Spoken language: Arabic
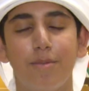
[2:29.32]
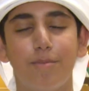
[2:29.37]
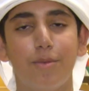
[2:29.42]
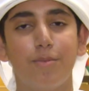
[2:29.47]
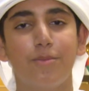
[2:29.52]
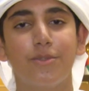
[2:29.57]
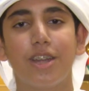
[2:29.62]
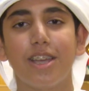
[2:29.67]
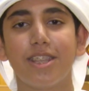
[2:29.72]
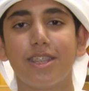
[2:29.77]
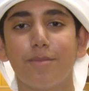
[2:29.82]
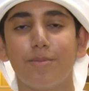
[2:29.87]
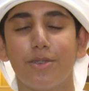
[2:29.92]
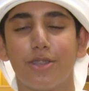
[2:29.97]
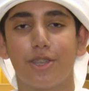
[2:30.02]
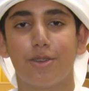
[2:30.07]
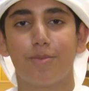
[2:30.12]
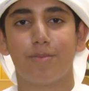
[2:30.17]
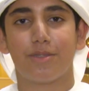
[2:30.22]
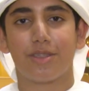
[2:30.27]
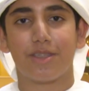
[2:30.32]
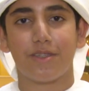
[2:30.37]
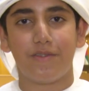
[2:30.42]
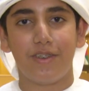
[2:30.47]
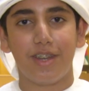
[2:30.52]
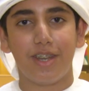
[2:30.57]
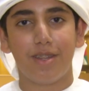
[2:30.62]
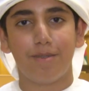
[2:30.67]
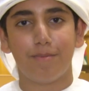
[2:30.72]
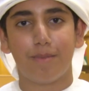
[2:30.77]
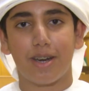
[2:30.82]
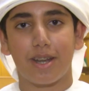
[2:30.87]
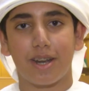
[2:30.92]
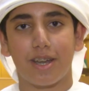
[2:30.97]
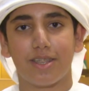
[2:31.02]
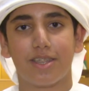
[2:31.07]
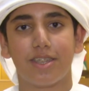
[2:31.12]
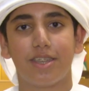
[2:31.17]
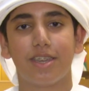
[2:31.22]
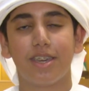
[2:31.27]
بمناسبة يوم الطفل
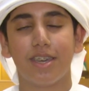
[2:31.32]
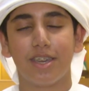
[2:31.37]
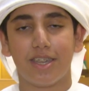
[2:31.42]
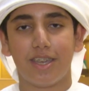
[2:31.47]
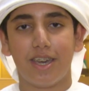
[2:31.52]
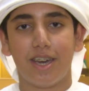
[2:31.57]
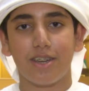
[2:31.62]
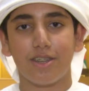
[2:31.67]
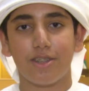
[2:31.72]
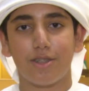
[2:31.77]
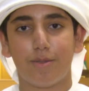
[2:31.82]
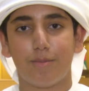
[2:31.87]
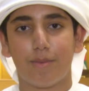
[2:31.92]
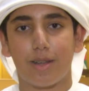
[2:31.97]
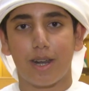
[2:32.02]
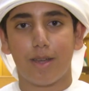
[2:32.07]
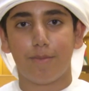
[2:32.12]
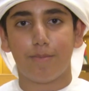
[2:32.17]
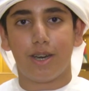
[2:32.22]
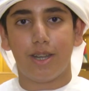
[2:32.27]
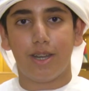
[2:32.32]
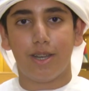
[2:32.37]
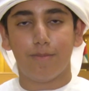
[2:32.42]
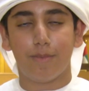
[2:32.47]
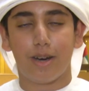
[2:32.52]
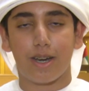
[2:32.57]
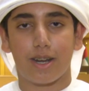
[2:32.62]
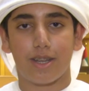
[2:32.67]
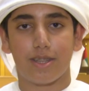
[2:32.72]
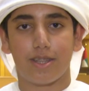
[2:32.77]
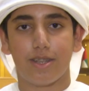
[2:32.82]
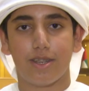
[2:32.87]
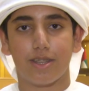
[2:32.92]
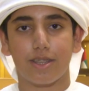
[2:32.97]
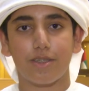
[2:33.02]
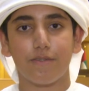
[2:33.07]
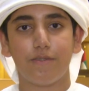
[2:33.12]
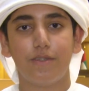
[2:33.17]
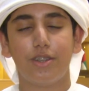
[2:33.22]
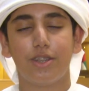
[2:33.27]
الإماراتي يعقد البرلمان الإماراتي
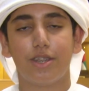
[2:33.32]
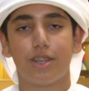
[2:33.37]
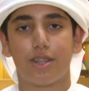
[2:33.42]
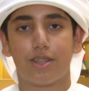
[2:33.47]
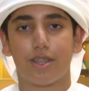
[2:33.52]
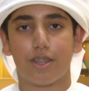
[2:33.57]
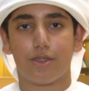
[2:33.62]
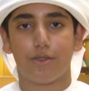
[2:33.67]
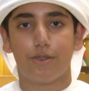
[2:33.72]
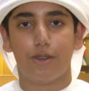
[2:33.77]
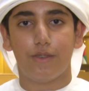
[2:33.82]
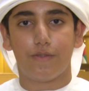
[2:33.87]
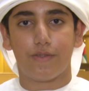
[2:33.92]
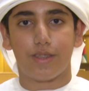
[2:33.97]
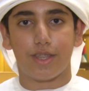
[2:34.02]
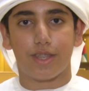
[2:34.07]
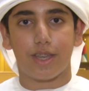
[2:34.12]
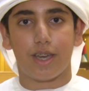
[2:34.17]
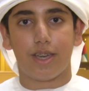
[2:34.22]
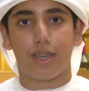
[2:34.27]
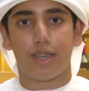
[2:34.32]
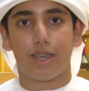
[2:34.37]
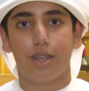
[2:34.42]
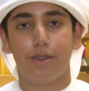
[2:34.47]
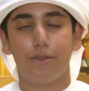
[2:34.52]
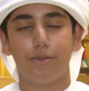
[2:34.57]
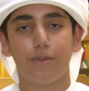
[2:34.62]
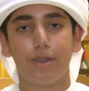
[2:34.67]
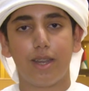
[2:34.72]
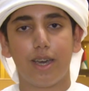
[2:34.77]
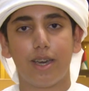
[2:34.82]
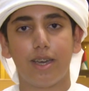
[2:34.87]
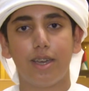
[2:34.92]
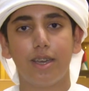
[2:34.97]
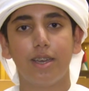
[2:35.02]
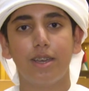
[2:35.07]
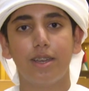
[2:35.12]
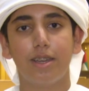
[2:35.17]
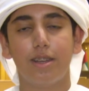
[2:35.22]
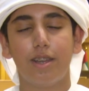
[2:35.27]
للطفل جلسته الافتتاحية الأولى
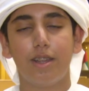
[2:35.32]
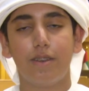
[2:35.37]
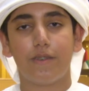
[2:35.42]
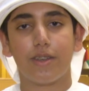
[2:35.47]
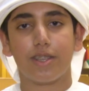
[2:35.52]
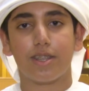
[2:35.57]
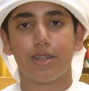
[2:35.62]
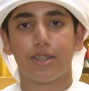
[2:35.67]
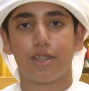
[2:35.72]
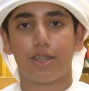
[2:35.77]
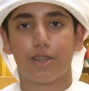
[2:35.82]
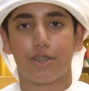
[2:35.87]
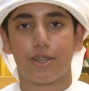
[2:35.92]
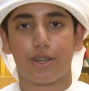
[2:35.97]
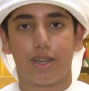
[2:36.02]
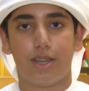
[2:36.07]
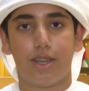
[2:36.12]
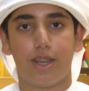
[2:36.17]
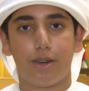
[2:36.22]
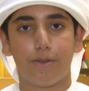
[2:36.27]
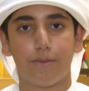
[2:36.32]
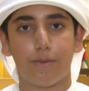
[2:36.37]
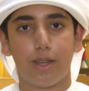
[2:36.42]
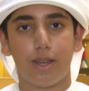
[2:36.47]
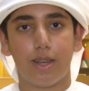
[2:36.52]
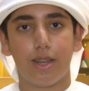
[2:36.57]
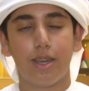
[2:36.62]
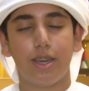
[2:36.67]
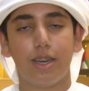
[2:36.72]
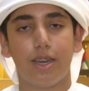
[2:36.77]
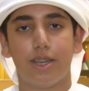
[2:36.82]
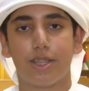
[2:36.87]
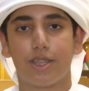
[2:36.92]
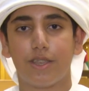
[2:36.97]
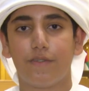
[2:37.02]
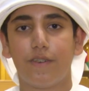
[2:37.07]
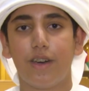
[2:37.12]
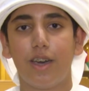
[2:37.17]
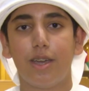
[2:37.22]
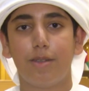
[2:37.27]
للفصل التشريعي الأول
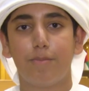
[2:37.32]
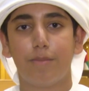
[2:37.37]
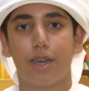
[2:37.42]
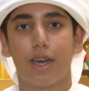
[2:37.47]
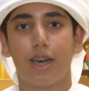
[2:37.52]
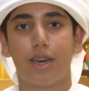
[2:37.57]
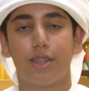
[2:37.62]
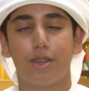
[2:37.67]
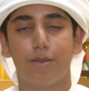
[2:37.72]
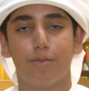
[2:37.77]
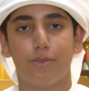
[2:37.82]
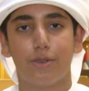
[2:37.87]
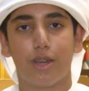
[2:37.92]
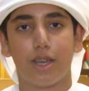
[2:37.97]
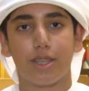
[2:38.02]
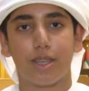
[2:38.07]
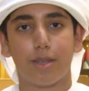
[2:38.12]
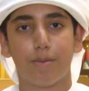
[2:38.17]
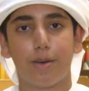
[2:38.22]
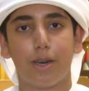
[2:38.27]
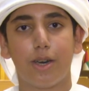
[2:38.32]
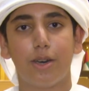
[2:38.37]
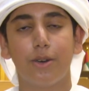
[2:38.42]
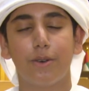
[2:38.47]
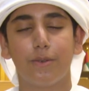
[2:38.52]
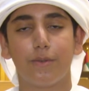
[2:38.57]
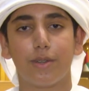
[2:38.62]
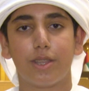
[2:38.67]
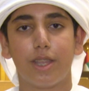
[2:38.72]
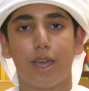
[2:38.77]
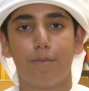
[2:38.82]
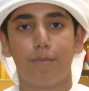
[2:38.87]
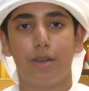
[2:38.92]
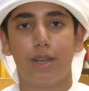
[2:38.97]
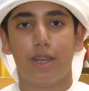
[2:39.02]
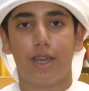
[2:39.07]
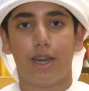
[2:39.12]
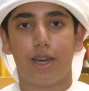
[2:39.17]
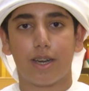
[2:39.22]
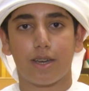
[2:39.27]
احتفاء بهذه المناسبة ودعما
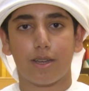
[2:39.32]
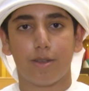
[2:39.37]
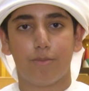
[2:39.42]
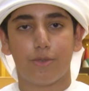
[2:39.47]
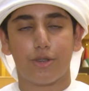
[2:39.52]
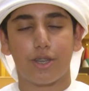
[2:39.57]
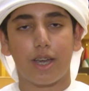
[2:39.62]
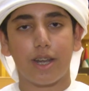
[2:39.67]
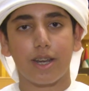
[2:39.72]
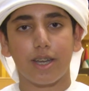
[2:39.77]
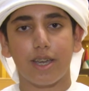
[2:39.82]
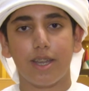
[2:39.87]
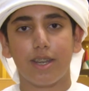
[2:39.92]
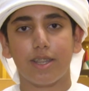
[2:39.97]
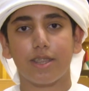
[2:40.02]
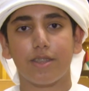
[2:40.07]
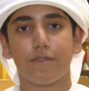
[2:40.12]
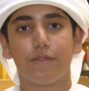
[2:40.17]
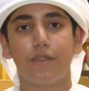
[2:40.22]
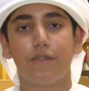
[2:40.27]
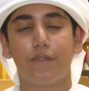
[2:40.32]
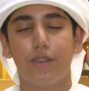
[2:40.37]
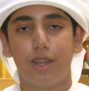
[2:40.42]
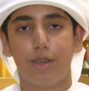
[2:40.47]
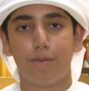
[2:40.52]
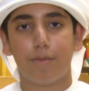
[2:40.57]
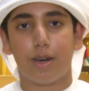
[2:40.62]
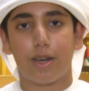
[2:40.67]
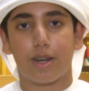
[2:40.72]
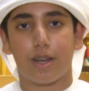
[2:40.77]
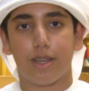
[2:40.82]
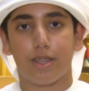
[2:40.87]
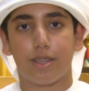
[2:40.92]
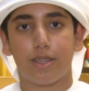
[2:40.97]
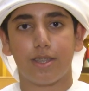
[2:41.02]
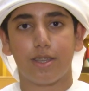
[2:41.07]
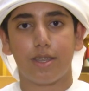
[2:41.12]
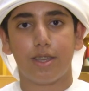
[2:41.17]
لحق المشاركة للطفل في الإمارات